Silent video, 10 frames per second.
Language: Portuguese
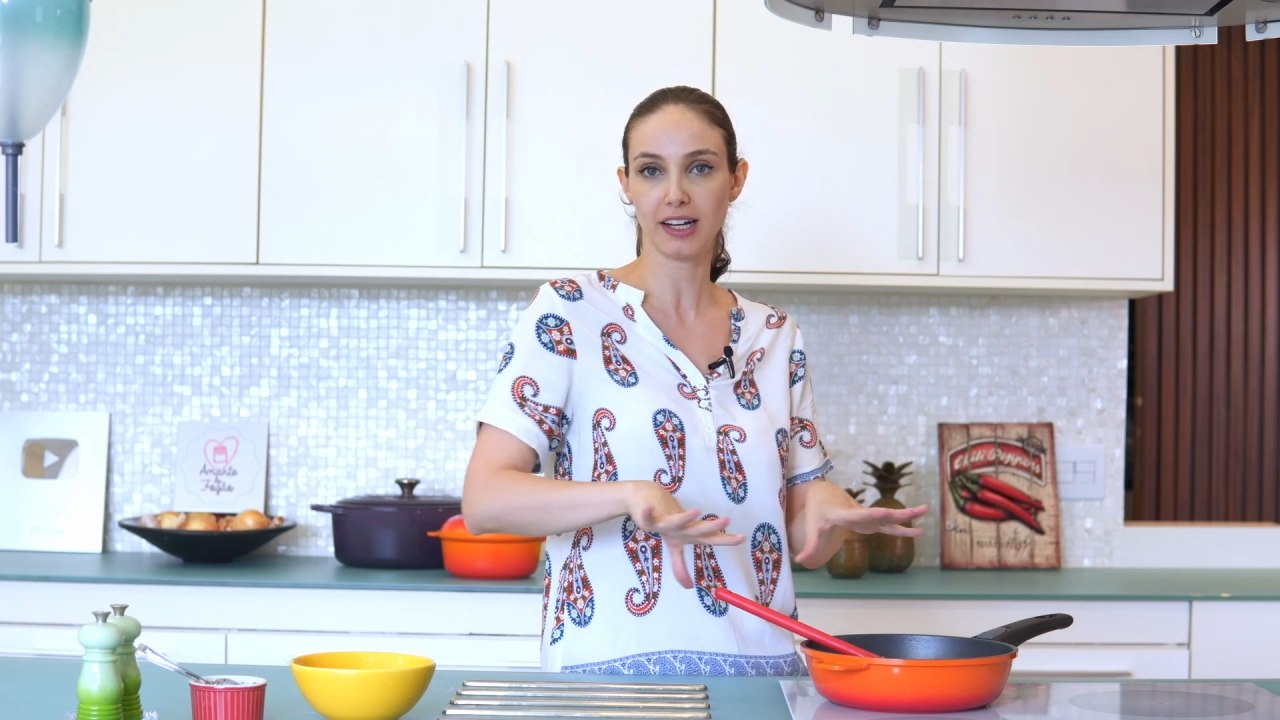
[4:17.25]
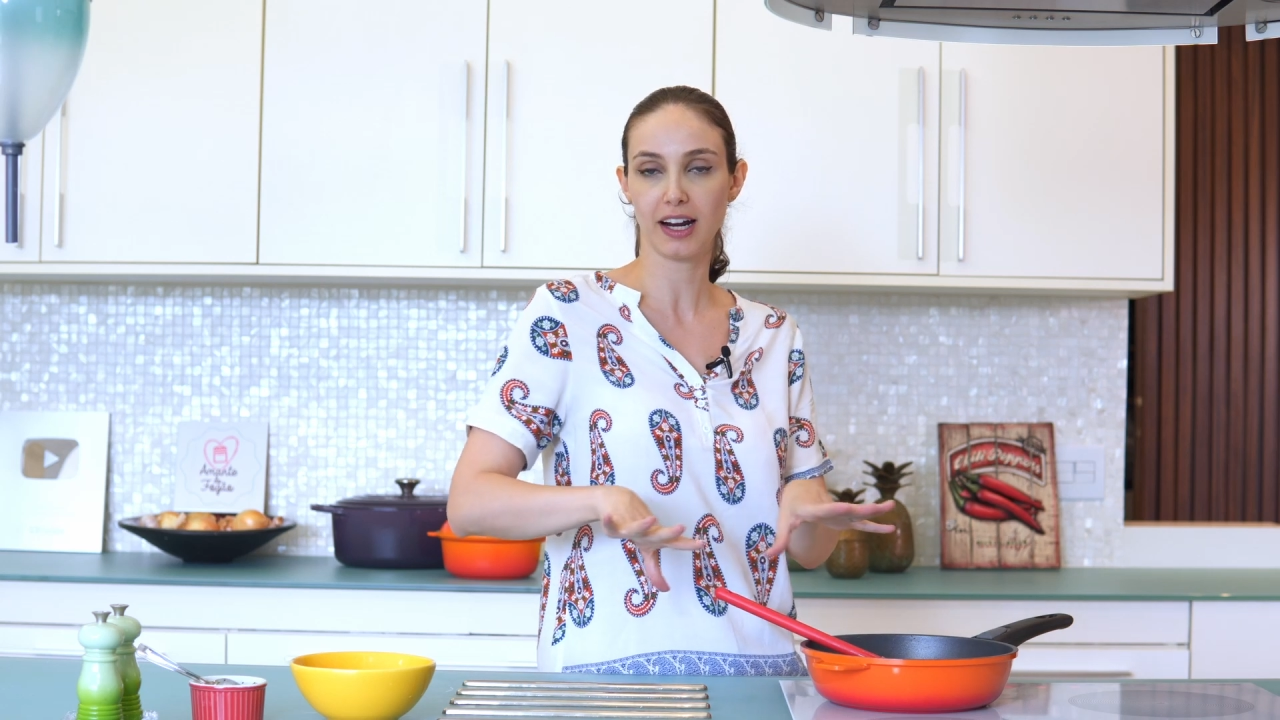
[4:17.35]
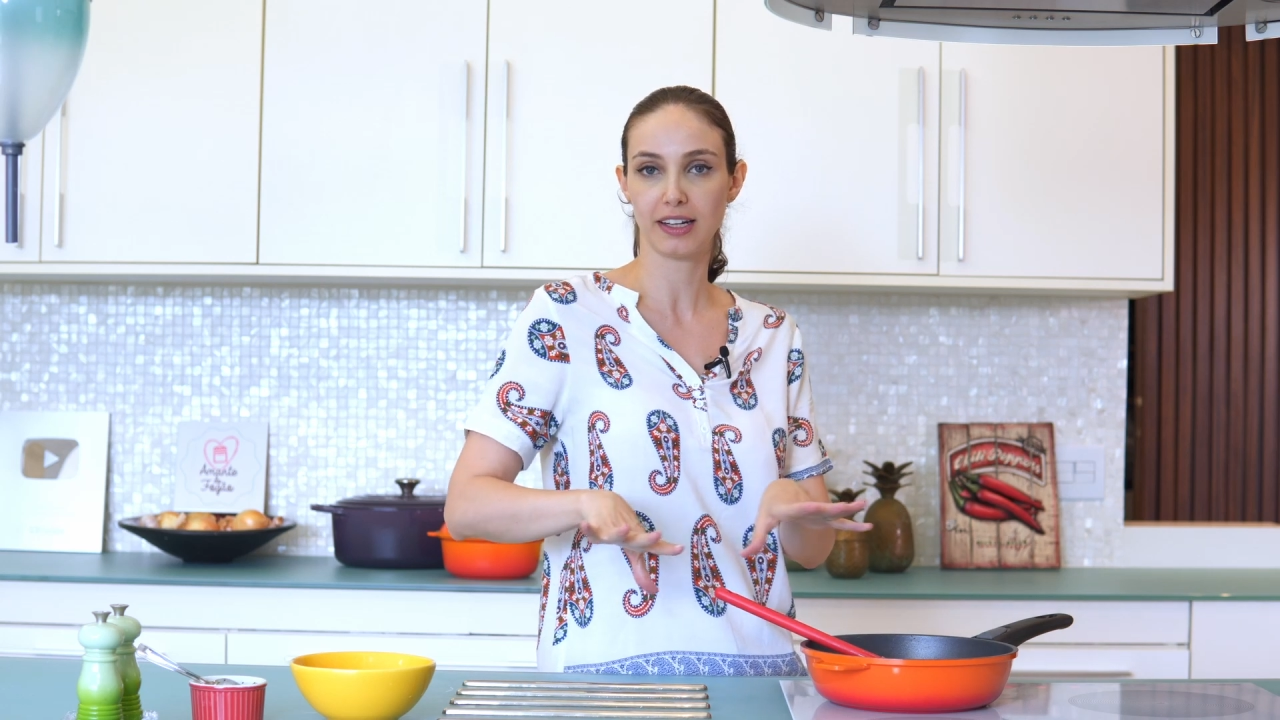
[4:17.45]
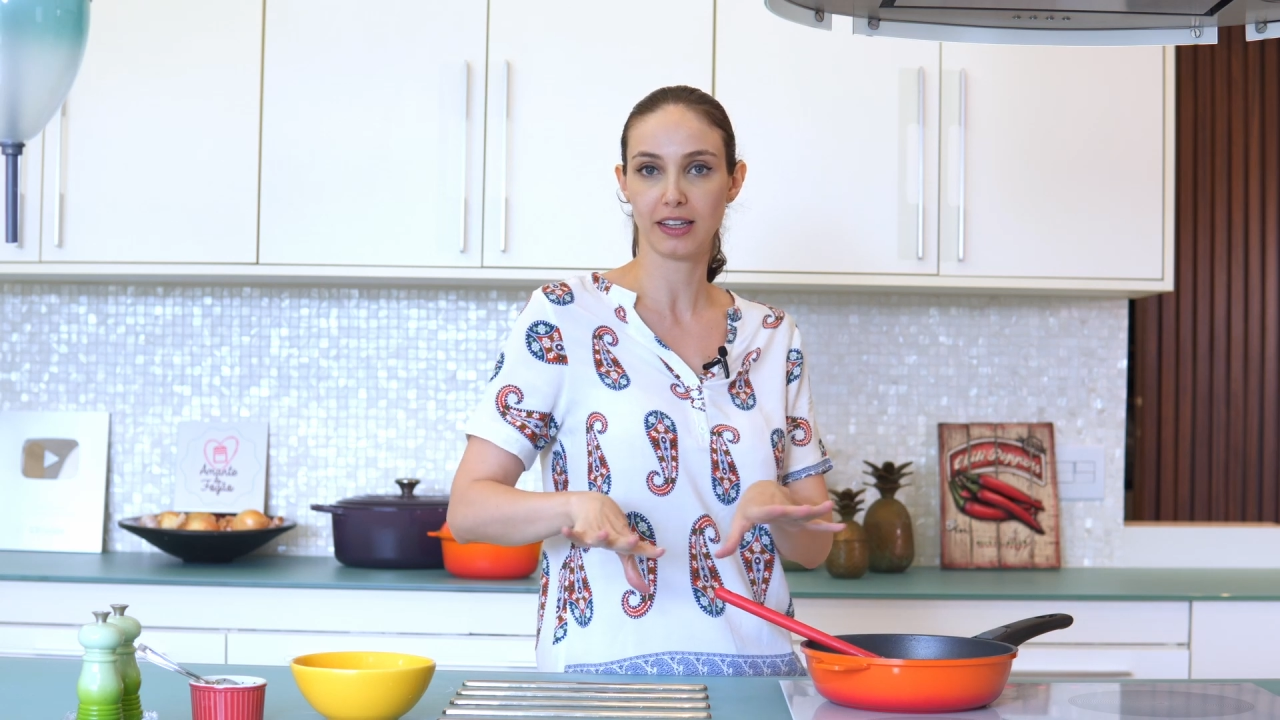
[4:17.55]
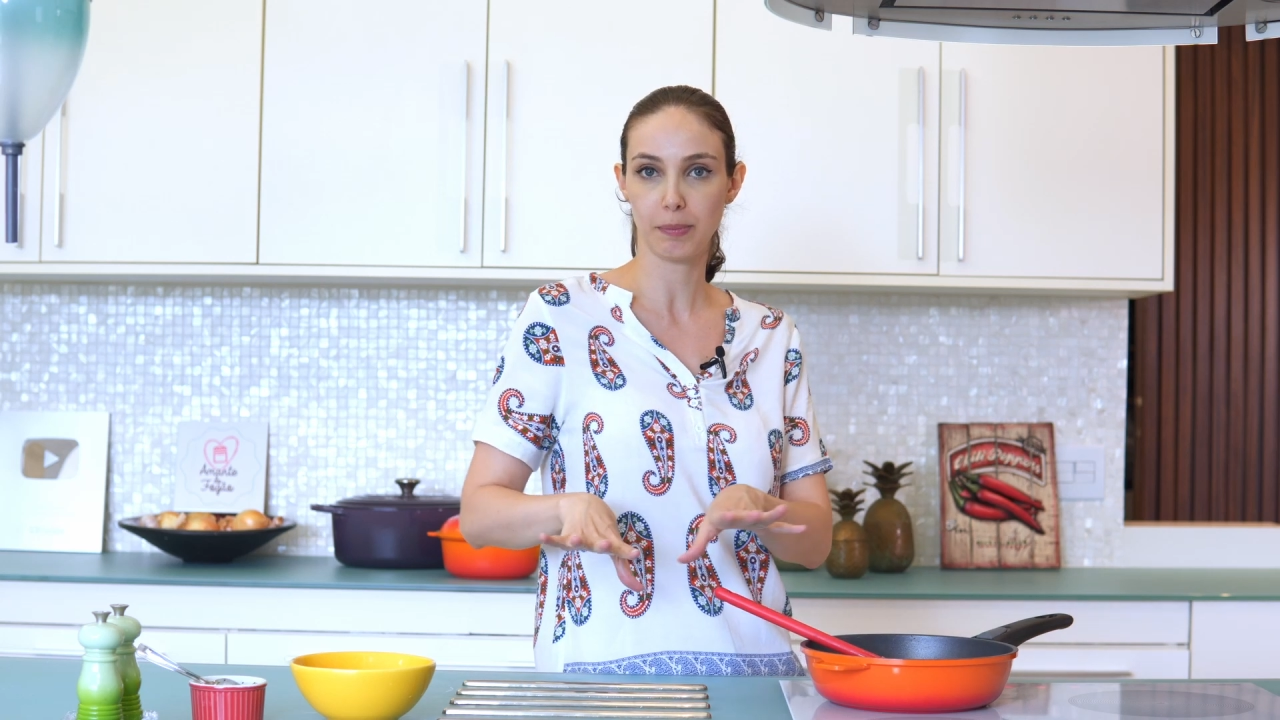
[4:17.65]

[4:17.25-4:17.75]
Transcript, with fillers: carne da